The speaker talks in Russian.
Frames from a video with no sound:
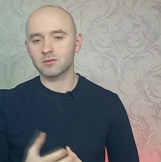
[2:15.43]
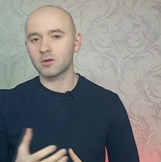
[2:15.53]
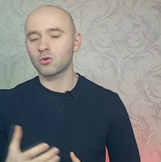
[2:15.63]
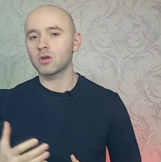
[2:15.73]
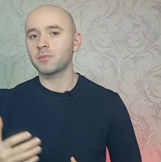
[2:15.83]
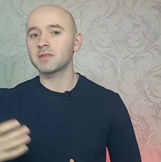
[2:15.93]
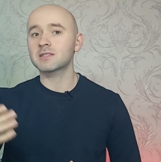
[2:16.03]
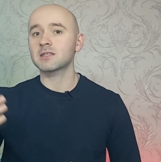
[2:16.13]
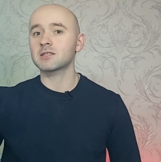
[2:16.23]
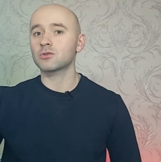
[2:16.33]
какой-либо
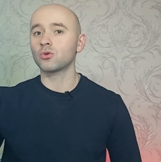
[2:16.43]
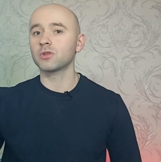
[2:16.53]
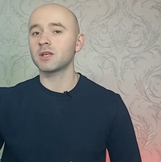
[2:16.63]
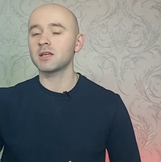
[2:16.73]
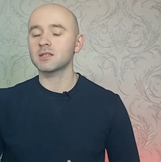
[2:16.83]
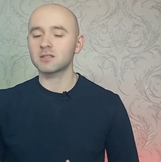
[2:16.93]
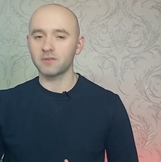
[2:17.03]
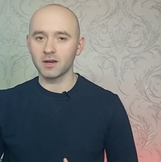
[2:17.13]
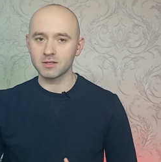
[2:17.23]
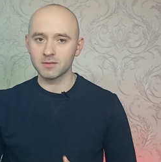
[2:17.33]
дистанционной
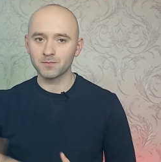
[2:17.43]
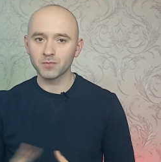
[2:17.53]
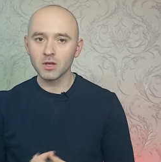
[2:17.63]
связи.